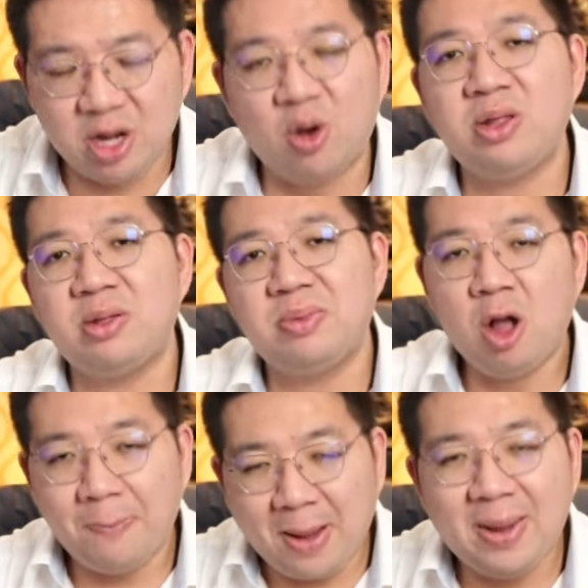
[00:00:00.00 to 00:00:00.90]
นโดส
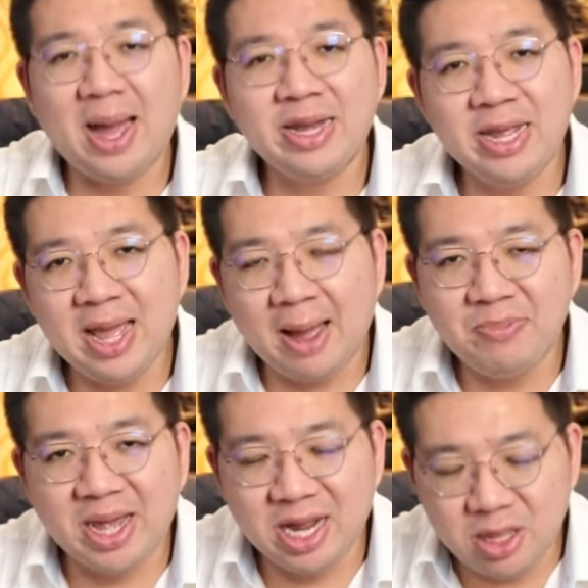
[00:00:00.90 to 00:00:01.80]
ก็ประมาณนี้อัป
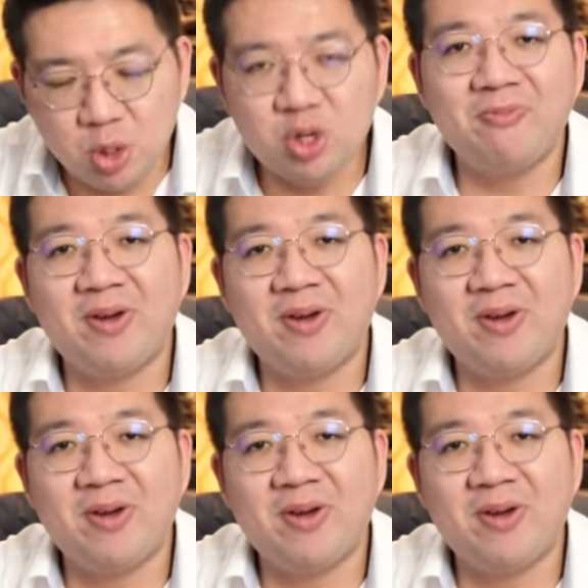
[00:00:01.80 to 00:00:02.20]
เดตให้ท่านผู้ชม